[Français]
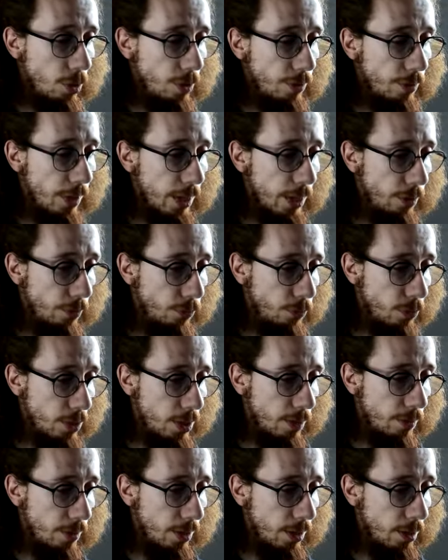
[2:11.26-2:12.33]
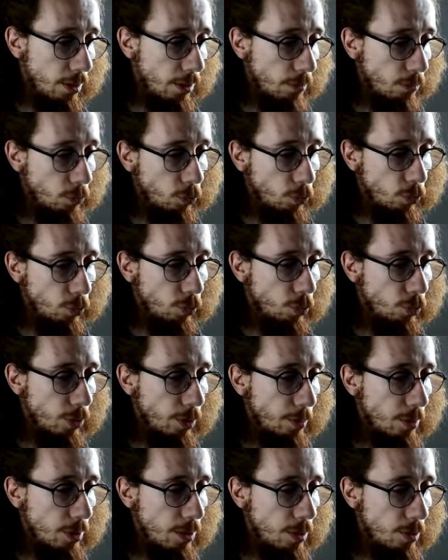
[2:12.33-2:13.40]
livret, vous avez ah, du coup, des
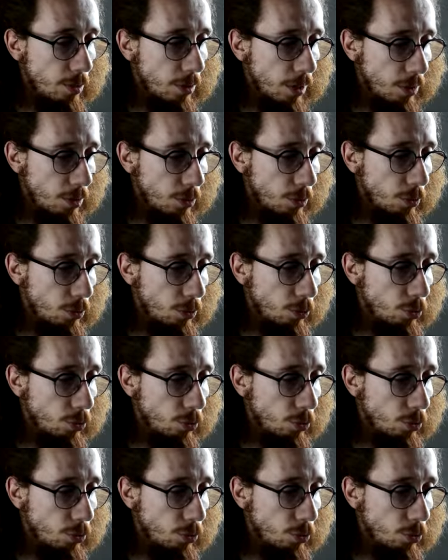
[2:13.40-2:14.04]
petites illustrations.